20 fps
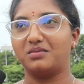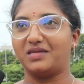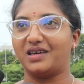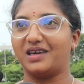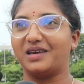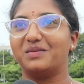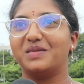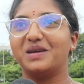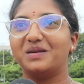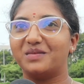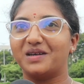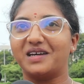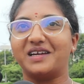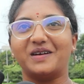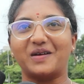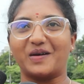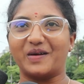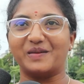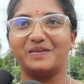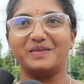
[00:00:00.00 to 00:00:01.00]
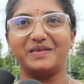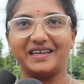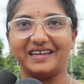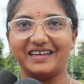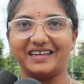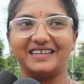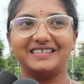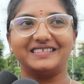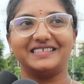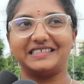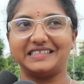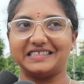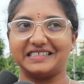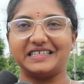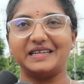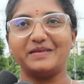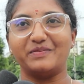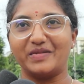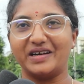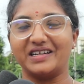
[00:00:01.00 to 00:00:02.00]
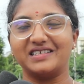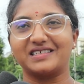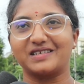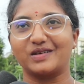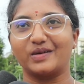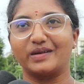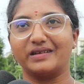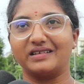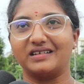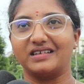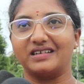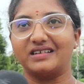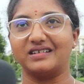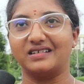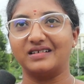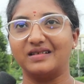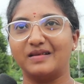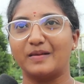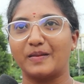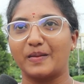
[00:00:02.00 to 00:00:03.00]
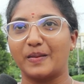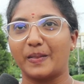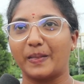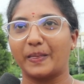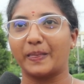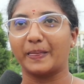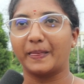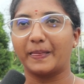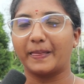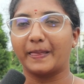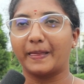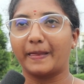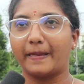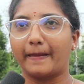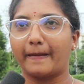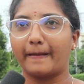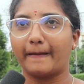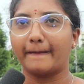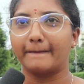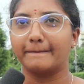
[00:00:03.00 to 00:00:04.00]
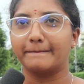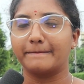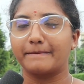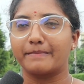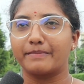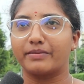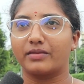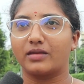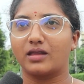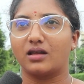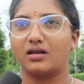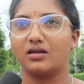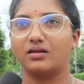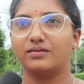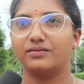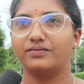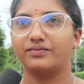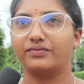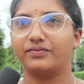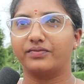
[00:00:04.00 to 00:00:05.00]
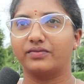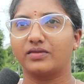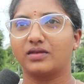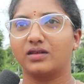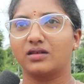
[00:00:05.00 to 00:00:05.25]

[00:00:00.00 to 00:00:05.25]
మేబీ మే నాట్ బి ఇట్స్ డిపెండ్స్ ఆన్ సేఫ్ గేమ్ ఏమైనా ఆడి తర్వాత ఏమైనా పర్ఫార్మెన్స్ చూపిద్దాం